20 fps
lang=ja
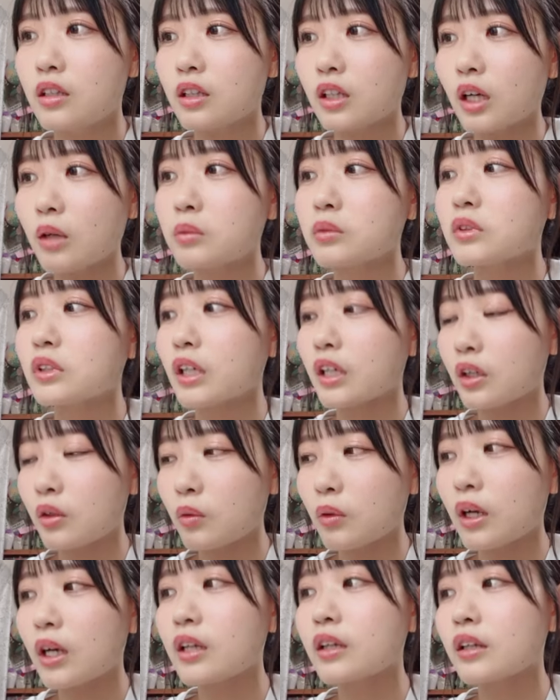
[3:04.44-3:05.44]
多分だけど
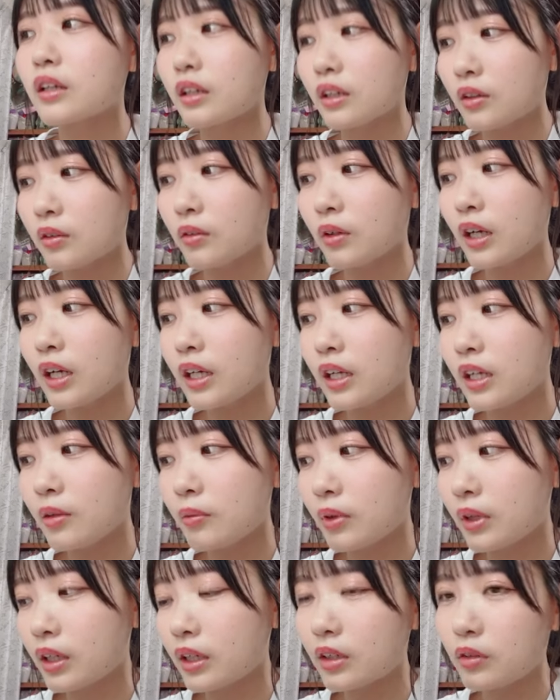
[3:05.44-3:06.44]
分かんないけど入れ
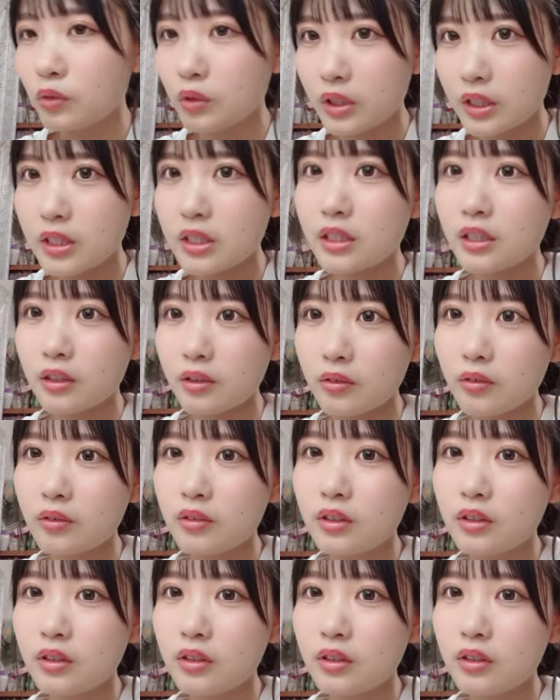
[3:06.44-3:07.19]
ば嬉しいけど。